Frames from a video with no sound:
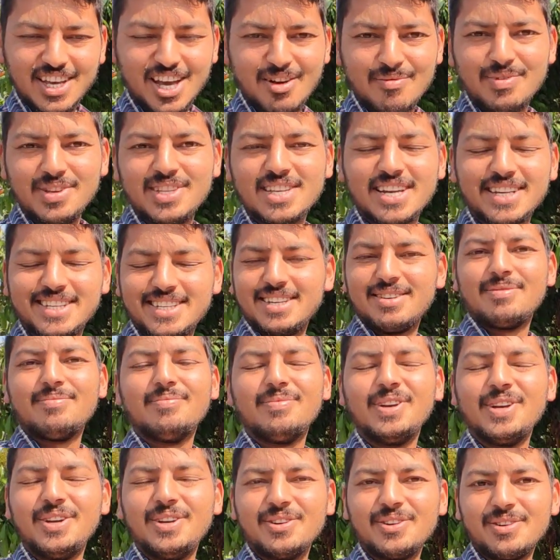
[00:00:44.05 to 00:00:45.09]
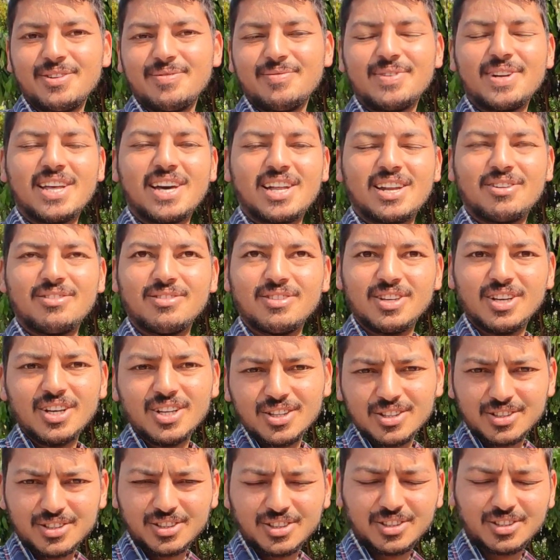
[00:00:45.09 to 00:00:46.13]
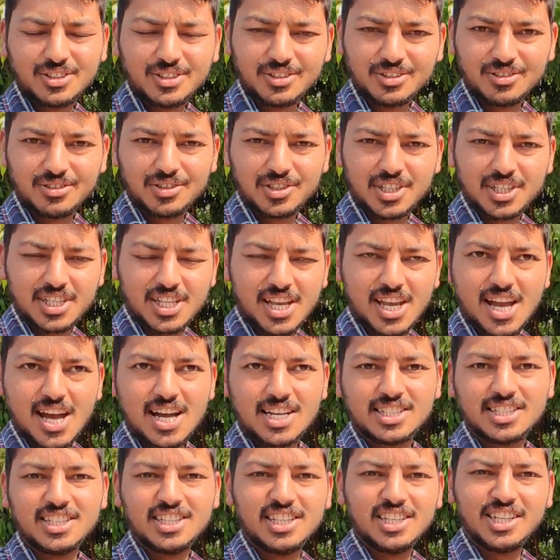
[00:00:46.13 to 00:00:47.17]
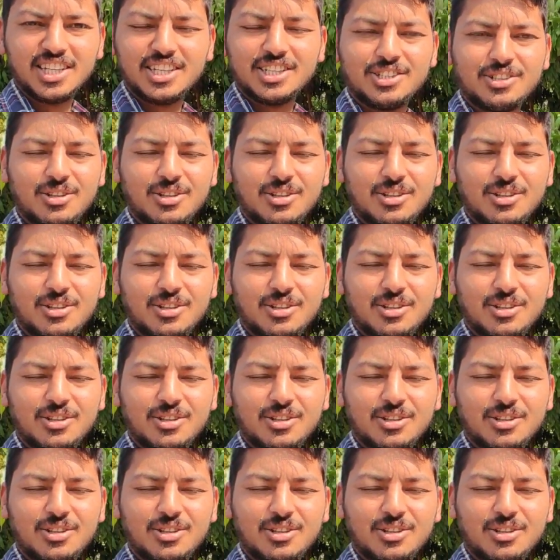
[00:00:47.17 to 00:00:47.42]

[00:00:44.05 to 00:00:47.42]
अभी जाके वीडियो बना रहा हूँ तो दोस्तों शुरू करते हैं आज के दिन की